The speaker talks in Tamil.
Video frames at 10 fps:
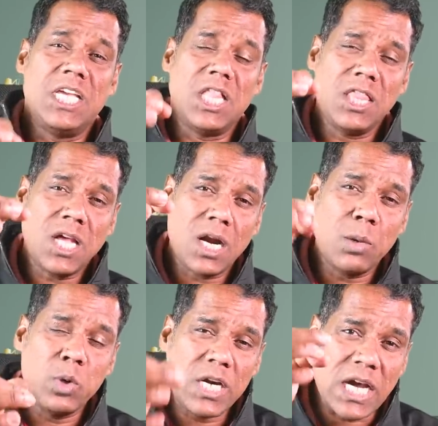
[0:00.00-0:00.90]
எந்த
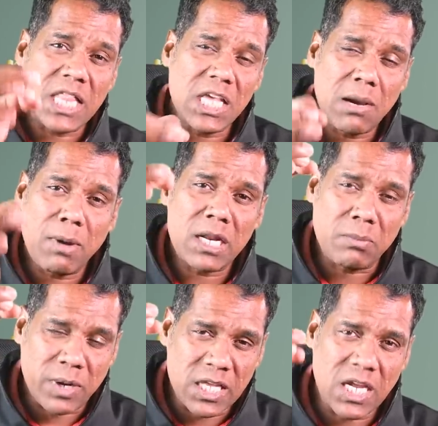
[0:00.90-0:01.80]
அளவுக்கு அதிகமான
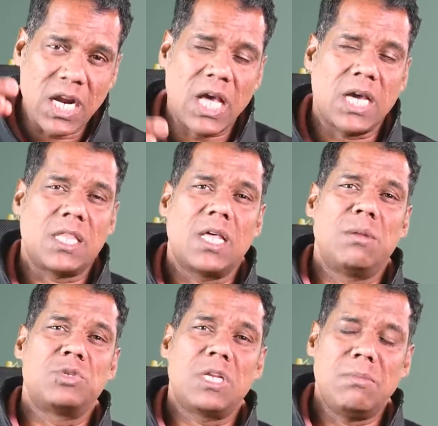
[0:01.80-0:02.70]
பகுதிகளாக
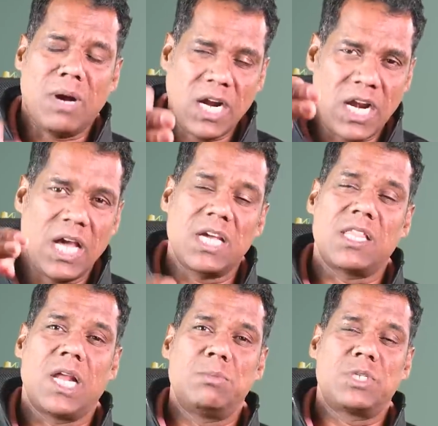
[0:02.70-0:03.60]
இருந்தாலும் சரி மக்களாக
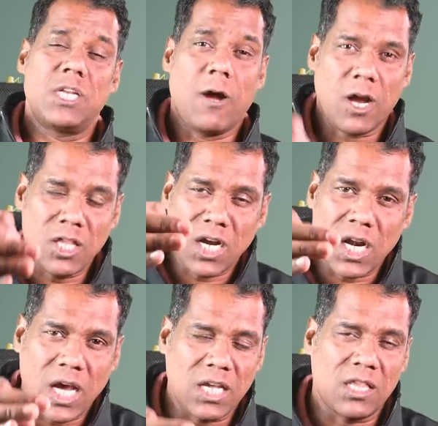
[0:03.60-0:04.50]
இருந்தாலும் சரி
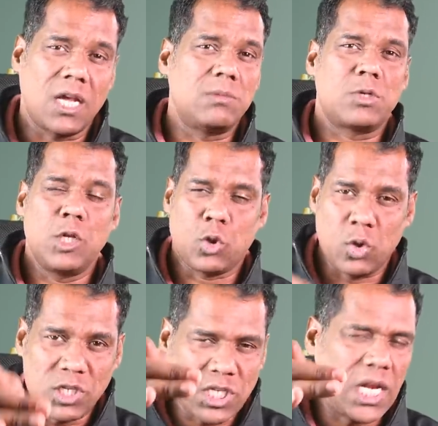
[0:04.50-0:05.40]
ஆயுதங்களாக இருந்தாலும் சரி
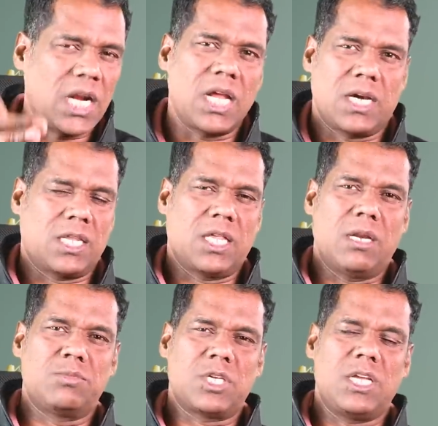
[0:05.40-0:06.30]
தொழிற்சாலைகளாக
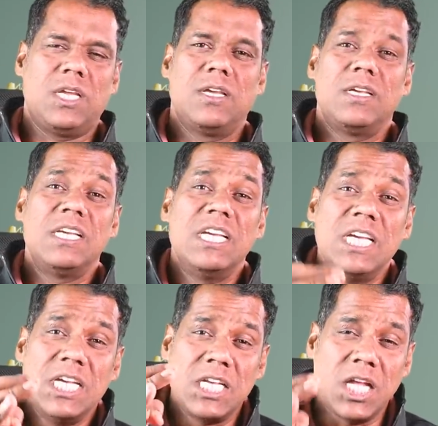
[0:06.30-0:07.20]
இருந்தாலும் சரி
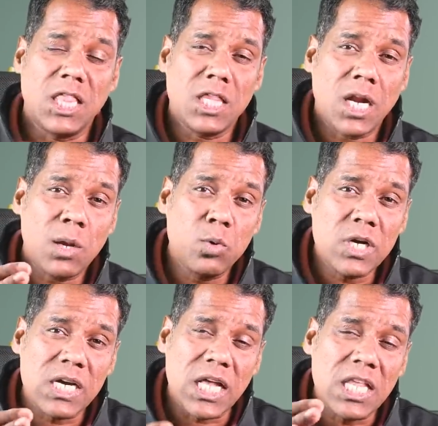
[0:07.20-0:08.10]
எந்த
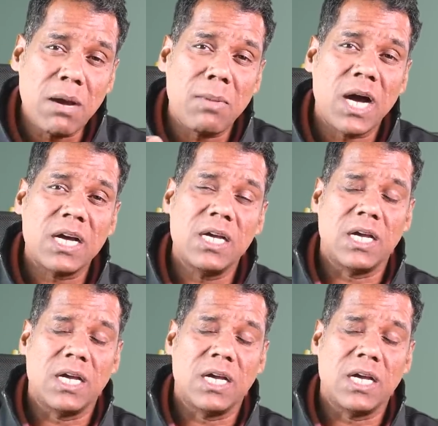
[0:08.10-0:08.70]
அளவுக்கு அதிகமாக